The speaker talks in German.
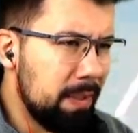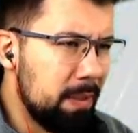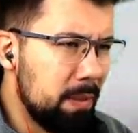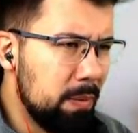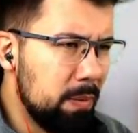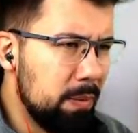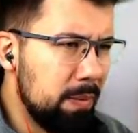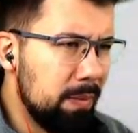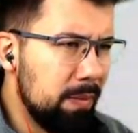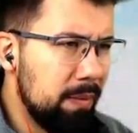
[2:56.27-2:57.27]
zu
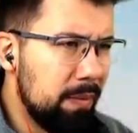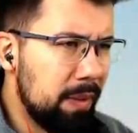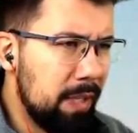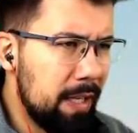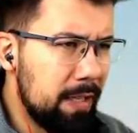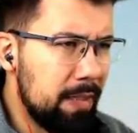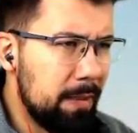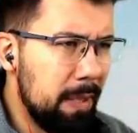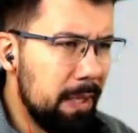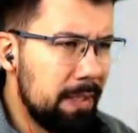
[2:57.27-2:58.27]

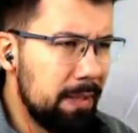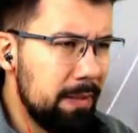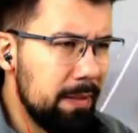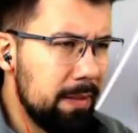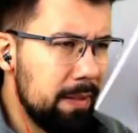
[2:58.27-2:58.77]
customizen.